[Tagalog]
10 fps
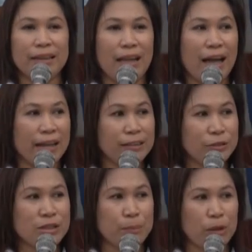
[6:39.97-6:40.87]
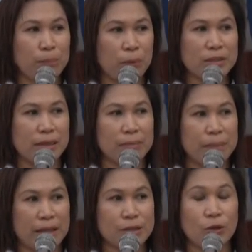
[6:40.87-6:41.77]
And dahil dun sa pag-post ng
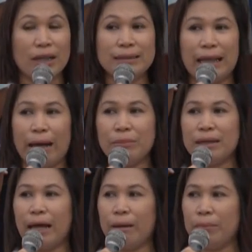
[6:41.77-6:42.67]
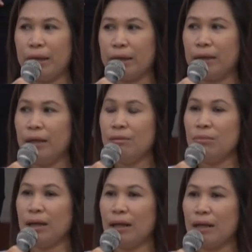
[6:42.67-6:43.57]
PESO, ang dami-daming
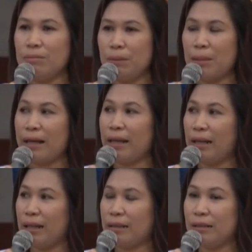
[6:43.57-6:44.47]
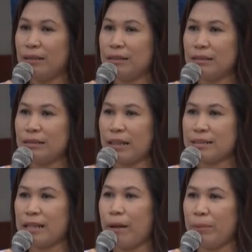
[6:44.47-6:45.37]
mga kababayan natin na
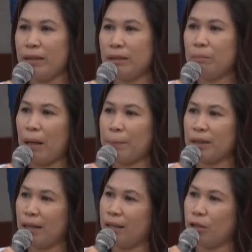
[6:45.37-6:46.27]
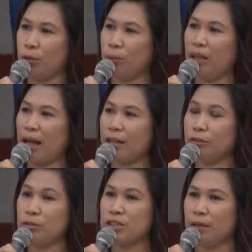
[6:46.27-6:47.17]
nagtitext sa amin na nagpapa-thank you
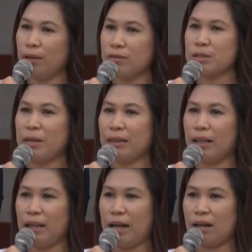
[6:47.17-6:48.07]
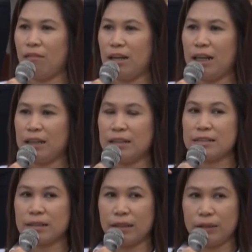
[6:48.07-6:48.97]
dahil doon sa announcement na ginagawa natin
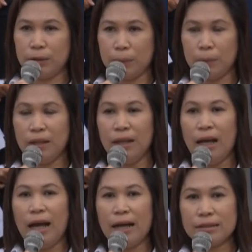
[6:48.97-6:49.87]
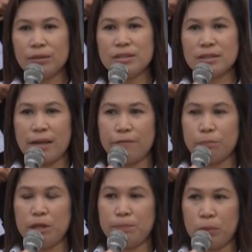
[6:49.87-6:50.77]
sa radio at doon sa
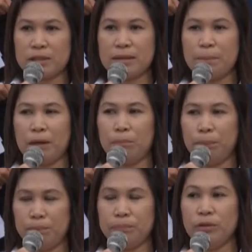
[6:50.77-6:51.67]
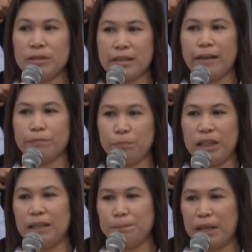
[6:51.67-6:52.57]
FB post na pag doon sa FB
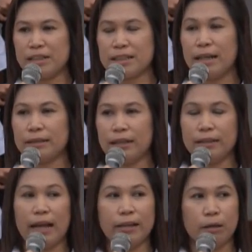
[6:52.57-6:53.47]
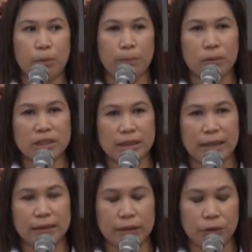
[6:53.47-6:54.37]
page natin dahil napopost
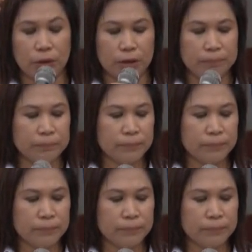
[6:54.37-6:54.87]
natin yon.